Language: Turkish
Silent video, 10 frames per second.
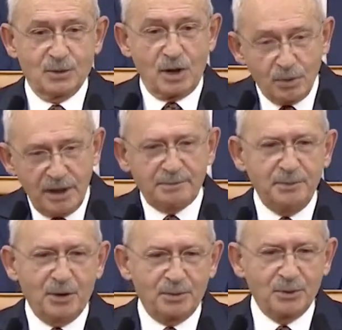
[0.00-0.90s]
Kabul
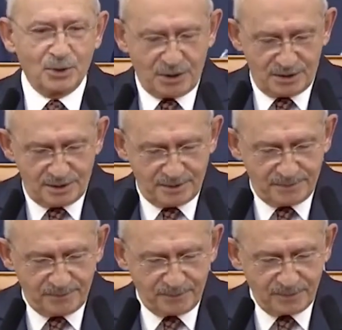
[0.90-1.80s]
etmiyorum diyor Sisi.
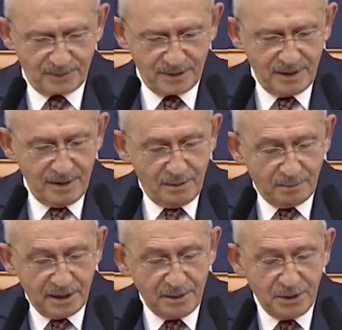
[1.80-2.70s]

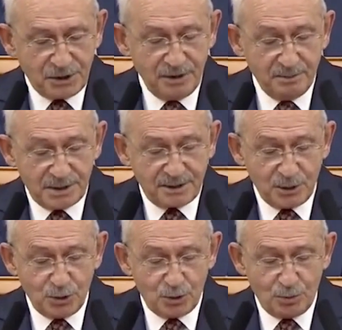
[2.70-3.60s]
Benim için
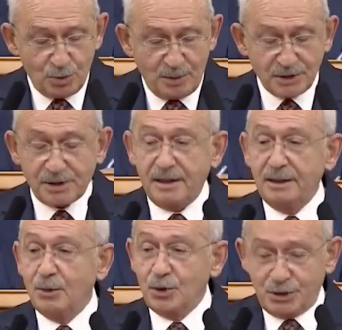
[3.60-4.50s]
Mısır'ın
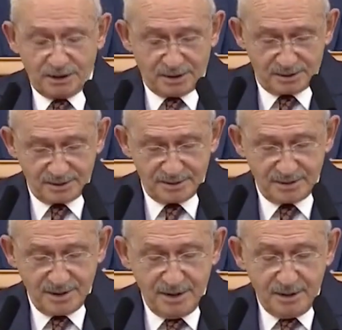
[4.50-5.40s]
Cumhurbaşkanı Mursi'dir.
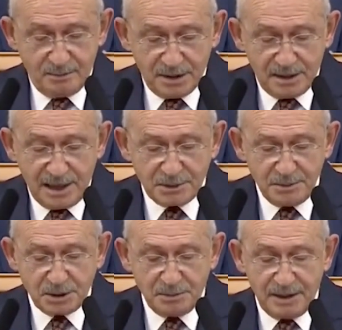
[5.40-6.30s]

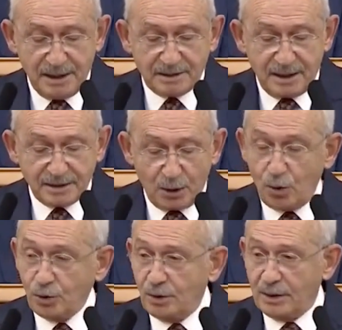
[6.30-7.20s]
Birleşmiş Milletler'de
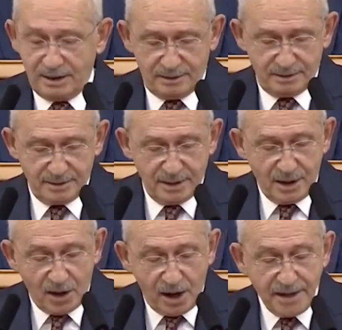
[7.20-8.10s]
onunla
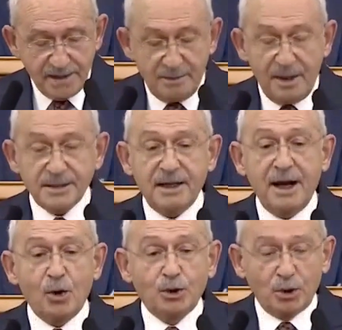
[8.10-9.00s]
Aynı
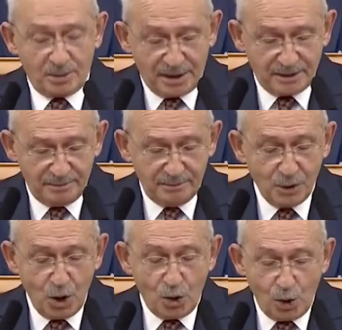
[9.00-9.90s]
masaya
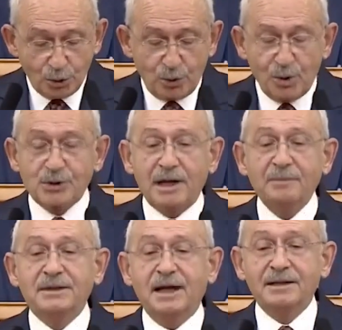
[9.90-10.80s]
oturmadım.
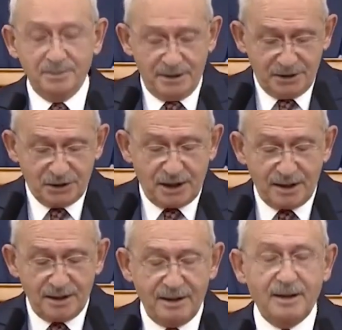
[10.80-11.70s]
Oturursam kendimi
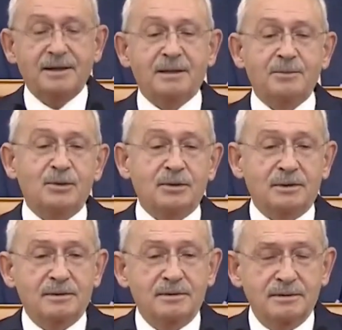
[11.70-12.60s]
inkar ederim diyor.
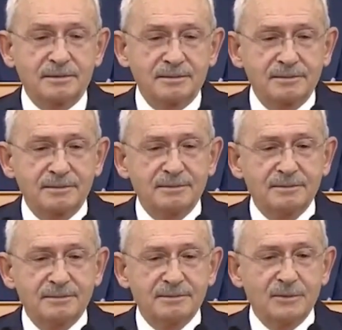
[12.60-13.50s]

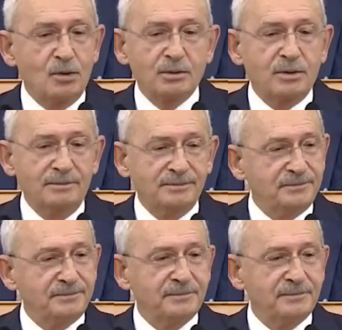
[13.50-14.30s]
Ne oldu?